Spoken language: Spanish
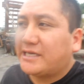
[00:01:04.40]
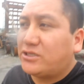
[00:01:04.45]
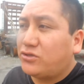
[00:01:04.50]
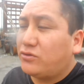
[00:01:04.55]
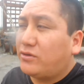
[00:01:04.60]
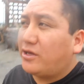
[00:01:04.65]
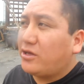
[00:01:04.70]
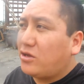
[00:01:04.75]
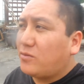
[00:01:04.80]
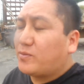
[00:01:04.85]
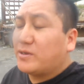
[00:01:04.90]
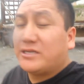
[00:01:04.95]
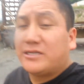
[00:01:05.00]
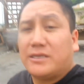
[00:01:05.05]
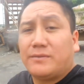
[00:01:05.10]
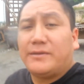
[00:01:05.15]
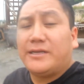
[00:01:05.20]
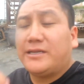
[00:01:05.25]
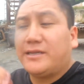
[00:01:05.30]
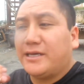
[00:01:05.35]
hace un año
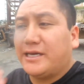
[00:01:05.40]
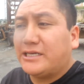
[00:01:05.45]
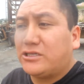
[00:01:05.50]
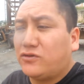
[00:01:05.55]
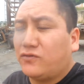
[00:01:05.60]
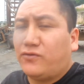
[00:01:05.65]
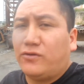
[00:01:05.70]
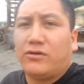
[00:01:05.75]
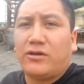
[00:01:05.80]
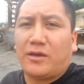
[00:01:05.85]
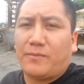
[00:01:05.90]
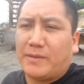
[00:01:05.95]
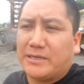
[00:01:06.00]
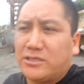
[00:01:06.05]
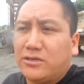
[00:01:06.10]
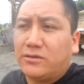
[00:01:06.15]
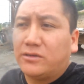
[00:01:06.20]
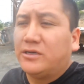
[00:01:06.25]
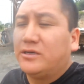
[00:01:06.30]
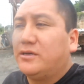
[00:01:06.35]
precisamente esto fue lo que
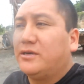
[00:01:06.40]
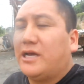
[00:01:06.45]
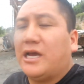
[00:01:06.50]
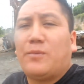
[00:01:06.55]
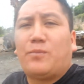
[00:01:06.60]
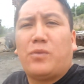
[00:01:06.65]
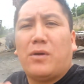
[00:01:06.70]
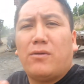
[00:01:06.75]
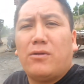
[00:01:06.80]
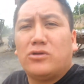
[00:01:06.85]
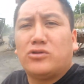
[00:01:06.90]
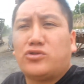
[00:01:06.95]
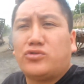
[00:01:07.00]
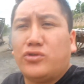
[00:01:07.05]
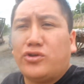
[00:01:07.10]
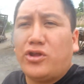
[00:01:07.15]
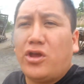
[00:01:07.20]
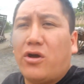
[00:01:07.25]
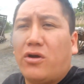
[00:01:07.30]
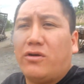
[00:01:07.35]
pasó. El pueblo se
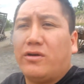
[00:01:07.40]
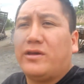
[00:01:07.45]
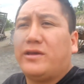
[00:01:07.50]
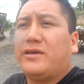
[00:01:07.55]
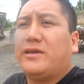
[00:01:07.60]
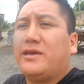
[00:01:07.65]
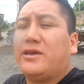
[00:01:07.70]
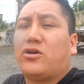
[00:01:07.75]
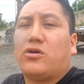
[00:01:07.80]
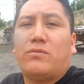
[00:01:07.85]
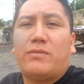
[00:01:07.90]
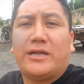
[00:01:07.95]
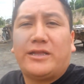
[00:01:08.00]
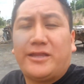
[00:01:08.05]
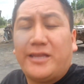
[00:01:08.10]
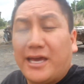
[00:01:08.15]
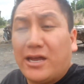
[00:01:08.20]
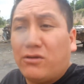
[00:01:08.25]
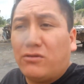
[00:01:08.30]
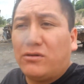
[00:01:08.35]
unió y,
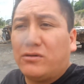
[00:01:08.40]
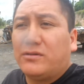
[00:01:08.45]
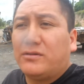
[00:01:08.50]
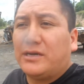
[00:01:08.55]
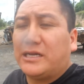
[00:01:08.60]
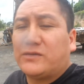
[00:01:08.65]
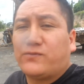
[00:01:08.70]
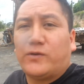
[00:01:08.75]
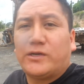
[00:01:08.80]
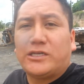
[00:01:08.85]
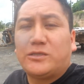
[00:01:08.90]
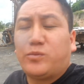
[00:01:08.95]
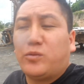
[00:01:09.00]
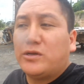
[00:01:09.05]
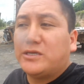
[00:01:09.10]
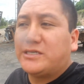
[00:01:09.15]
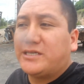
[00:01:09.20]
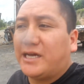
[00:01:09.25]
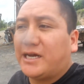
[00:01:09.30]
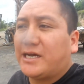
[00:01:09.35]
combatieron las fuerzas
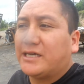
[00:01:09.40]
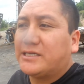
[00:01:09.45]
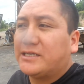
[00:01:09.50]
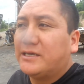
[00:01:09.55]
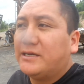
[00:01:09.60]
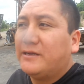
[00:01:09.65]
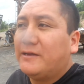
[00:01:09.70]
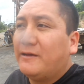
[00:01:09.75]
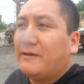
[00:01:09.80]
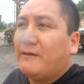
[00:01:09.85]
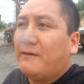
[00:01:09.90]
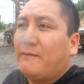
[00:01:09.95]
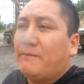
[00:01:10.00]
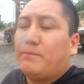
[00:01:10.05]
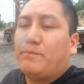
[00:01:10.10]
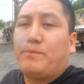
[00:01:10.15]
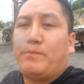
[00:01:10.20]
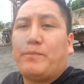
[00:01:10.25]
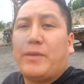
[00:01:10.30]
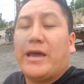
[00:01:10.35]
policíacas
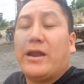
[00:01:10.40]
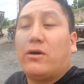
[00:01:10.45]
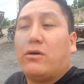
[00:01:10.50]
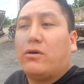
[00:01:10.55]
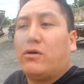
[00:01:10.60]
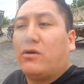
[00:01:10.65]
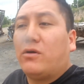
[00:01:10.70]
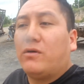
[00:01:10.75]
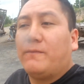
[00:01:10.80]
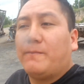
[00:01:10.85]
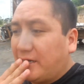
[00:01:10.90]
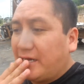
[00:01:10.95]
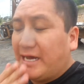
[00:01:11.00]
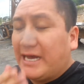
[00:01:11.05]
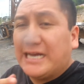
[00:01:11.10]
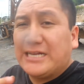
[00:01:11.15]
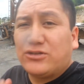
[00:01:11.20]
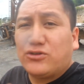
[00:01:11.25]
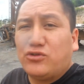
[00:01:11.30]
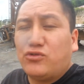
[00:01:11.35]
pero
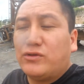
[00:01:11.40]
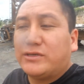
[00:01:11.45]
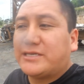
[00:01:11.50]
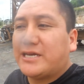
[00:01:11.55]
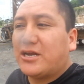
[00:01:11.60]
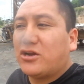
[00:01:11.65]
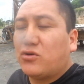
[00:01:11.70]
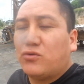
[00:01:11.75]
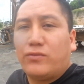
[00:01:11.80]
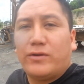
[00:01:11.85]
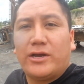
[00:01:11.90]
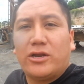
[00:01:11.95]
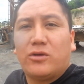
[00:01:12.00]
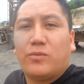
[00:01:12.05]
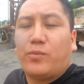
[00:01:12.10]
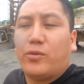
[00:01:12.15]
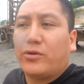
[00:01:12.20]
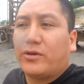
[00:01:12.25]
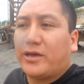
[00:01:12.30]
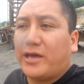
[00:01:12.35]
eso no es algo bueno,
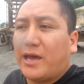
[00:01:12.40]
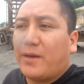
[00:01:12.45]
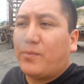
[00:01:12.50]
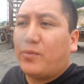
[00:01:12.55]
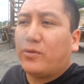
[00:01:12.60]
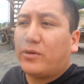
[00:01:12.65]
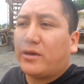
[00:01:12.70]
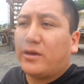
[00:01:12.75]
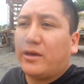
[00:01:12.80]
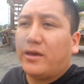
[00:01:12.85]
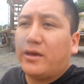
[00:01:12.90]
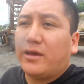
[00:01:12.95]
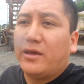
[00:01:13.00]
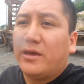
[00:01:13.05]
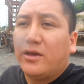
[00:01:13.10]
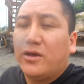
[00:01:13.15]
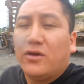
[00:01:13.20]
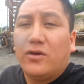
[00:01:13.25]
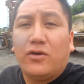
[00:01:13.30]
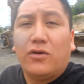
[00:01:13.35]
¿por qué? Porque
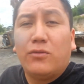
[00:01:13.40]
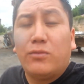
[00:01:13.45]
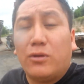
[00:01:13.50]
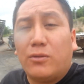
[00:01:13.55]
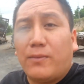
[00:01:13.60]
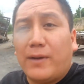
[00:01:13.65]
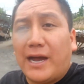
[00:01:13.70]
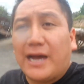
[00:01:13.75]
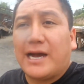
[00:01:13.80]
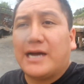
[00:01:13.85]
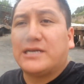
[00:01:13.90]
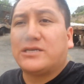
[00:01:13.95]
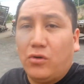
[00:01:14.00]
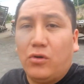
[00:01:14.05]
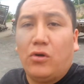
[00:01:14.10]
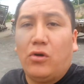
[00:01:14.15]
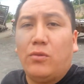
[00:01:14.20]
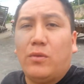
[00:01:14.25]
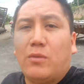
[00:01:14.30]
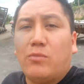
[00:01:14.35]
hubo bajas,
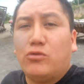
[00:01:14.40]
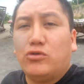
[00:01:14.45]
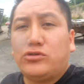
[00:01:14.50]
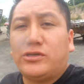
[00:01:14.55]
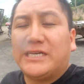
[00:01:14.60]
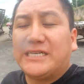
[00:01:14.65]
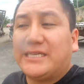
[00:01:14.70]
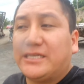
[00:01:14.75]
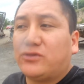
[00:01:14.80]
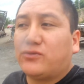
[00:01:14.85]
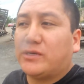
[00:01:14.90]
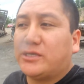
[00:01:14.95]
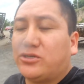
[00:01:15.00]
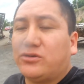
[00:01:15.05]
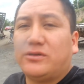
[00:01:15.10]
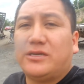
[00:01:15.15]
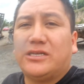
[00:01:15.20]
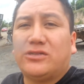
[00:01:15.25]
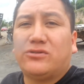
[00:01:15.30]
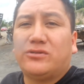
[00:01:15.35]
hubo muchas
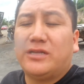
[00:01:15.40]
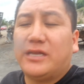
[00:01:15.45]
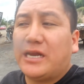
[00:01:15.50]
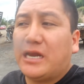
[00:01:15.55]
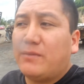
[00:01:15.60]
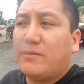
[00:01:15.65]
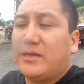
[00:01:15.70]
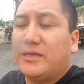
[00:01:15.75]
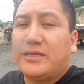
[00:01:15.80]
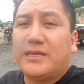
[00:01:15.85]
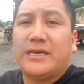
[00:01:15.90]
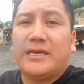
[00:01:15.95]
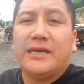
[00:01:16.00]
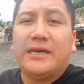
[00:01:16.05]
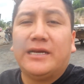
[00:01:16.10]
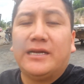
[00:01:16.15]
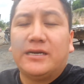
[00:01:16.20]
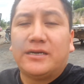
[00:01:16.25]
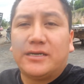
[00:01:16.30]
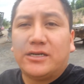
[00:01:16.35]
situaciones donde realmente
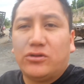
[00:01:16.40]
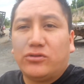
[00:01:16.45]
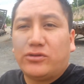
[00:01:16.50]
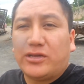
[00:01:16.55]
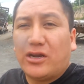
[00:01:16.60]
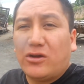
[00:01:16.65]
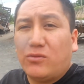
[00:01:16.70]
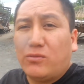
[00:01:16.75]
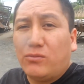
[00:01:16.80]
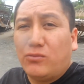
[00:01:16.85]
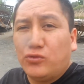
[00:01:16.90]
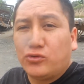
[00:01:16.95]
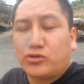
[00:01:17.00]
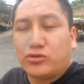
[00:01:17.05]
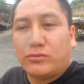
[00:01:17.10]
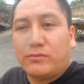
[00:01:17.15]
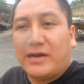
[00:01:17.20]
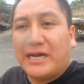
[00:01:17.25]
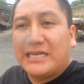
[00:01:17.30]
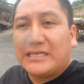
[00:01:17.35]
resultaron
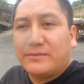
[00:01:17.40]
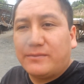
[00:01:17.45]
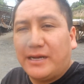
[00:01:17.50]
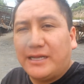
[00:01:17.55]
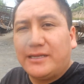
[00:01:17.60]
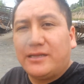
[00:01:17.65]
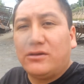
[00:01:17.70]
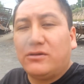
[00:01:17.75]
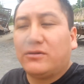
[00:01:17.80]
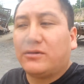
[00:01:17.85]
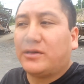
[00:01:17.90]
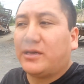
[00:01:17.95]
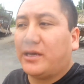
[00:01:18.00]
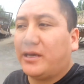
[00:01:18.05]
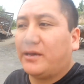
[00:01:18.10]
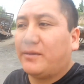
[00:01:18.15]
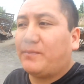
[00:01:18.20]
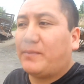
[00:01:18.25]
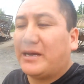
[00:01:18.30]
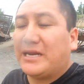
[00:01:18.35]
mucho más mal de lo que